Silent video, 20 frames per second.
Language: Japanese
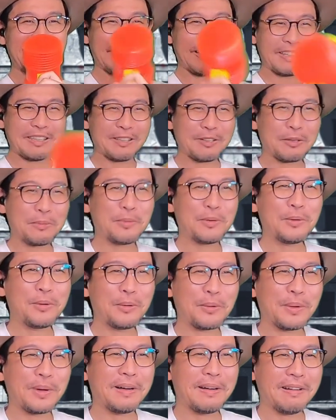いや、けどもう
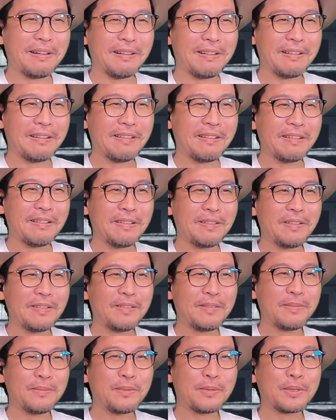ほら、
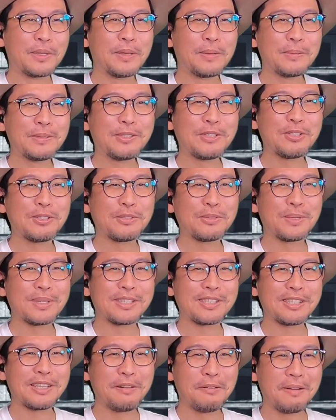もうゲロチューは
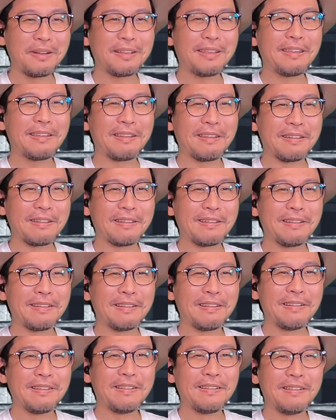したわけで。
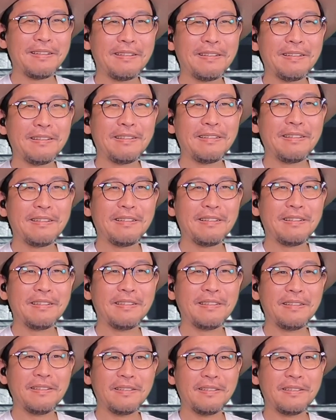
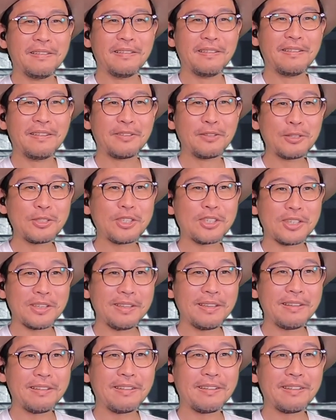うん。よ
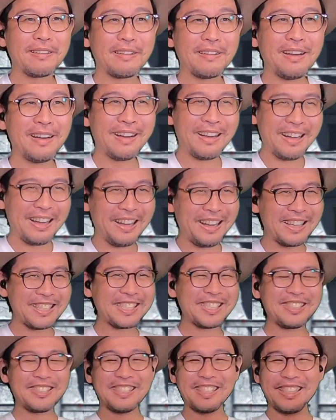しあ、そ